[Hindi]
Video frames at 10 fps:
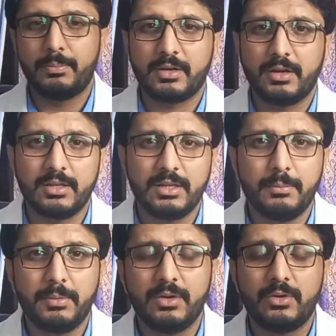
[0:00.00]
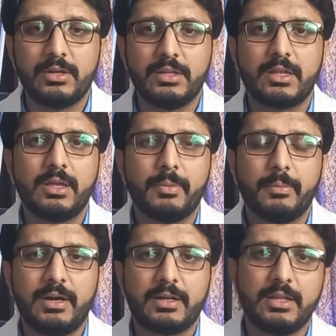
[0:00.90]
और पखाने पे और गंदगी पे
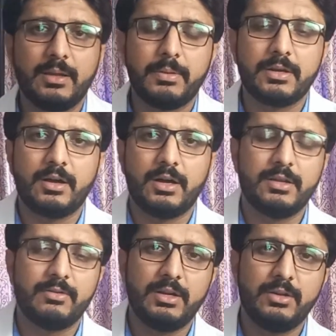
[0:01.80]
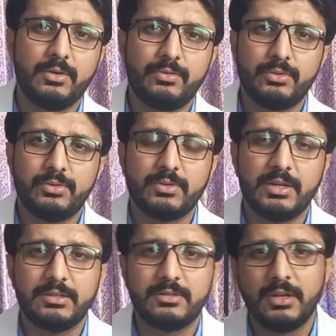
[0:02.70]
बैठती हैं फिर खाने वाली और फ्रूट
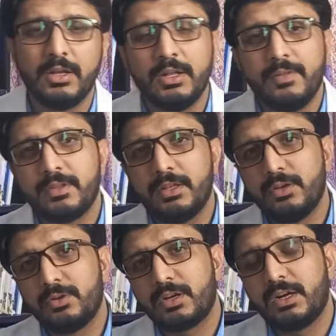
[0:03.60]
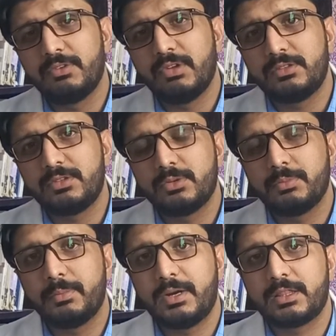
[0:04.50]
वाली हैं और खाने वाली चीज़ों
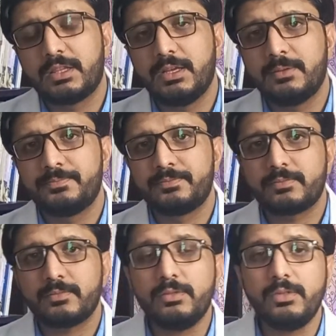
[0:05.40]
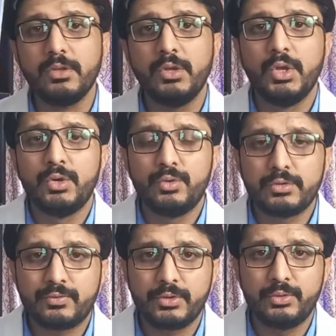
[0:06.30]
पर बैठती हैं
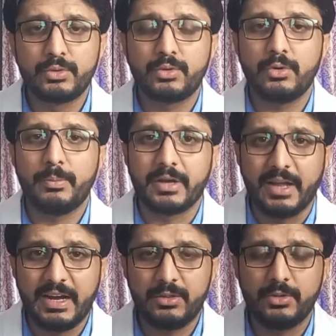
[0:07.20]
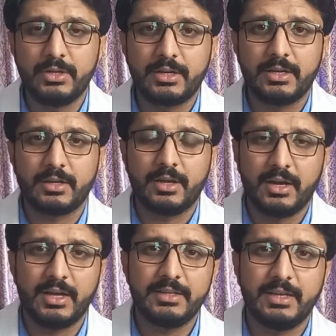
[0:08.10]
उस फ्रूट को बगैर धोए अगर
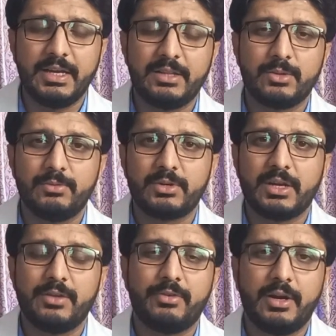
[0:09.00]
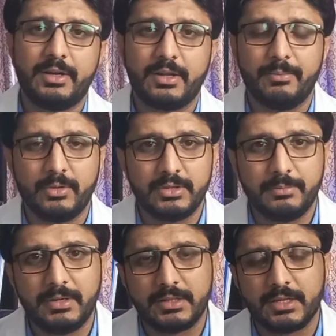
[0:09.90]
खाया जाए तो वो टाइफाइड का
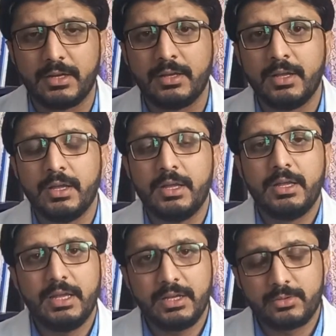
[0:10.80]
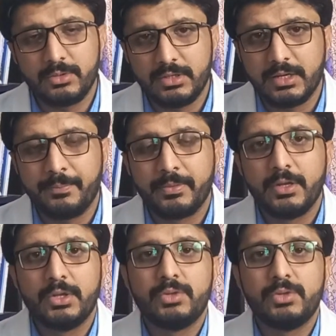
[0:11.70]
मौजब बनता है एक तो ये